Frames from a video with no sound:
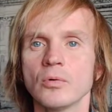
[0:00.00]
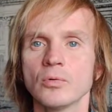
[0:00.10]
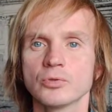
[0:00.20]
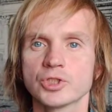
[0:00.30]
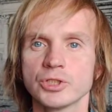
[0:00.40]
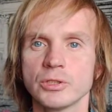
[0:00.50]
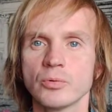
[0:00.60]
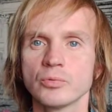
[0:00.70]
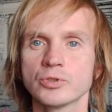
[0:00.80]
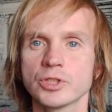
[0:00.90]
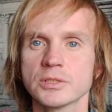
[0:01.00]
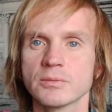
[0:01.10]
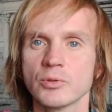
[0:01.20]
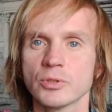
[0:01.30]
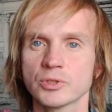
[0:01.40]
улучшить, улучшить
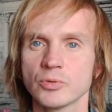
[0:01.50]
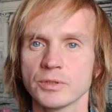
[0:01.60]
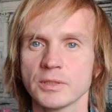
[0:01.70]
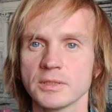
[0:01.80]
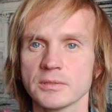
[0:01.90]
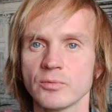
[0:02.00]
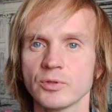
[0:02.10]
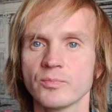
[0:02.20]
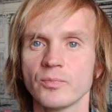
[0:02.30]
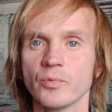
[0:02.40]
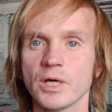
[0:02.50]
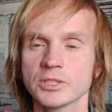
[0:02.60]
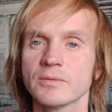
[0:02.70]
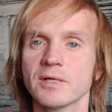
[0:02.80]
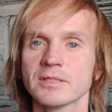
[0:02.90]
свою осознанность. Вот. У
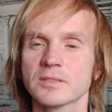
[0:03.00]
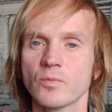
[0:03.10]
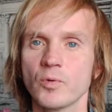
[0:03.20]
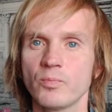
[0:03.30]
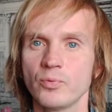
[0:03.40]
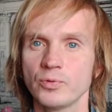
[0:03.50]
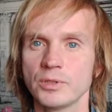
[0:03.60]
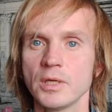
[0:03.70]
каждого это свой путь.